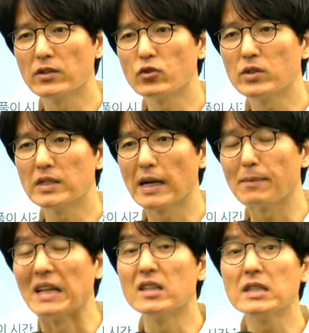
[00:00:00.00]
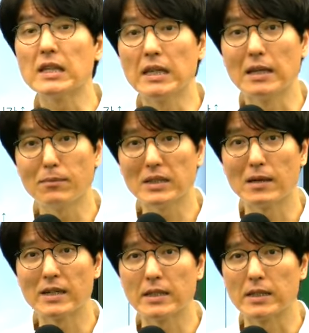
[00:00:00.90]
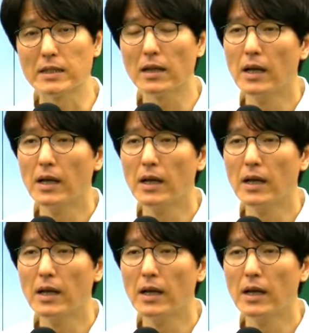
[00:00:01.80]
출제가 반드시 있기는 합니다만은